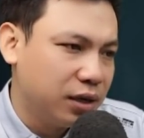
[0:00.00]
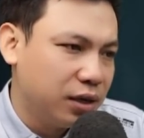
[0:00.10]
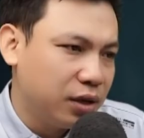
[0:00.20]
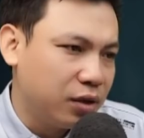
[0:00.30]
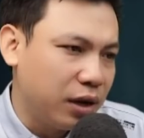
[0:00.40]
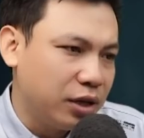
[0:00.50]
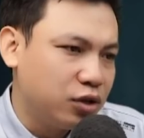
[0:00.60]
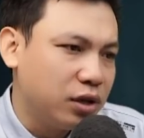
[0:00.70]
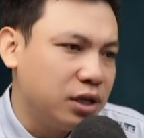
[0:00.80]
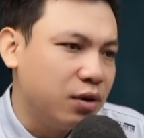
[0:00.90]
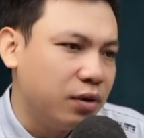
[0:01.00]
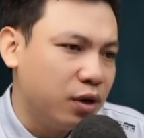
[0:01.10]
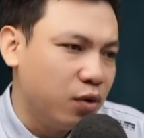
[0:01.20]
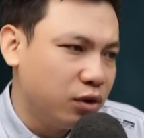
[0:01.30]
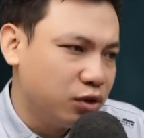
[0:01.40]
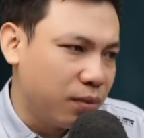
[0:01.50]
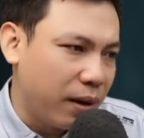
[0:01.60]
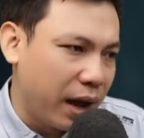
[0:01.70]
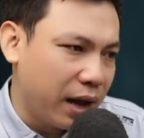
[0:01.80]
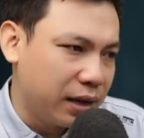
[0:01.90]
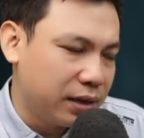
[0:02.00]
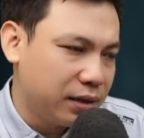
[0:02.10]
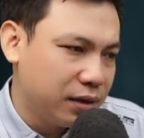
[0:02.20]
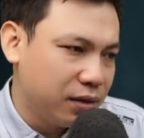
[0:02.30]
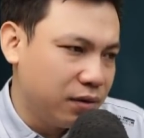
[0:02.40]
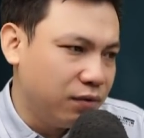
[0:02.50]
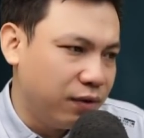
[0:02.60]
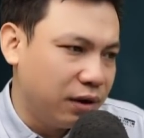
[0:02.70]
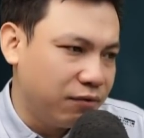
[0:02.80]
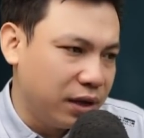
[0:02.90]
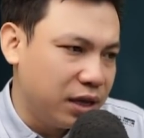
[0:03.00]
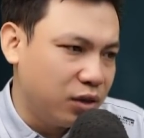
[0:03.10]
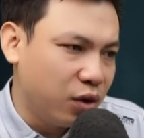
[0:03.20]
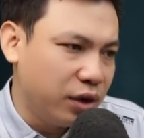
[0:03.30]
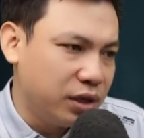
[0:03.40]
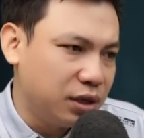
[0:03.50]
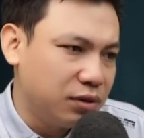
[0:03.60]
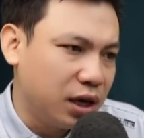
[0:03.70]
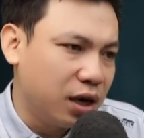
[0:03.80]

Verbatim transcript: Ông thần thấy đạo sĩ ngập ngừng thì liền hỏi, thầy nói có điều gì à?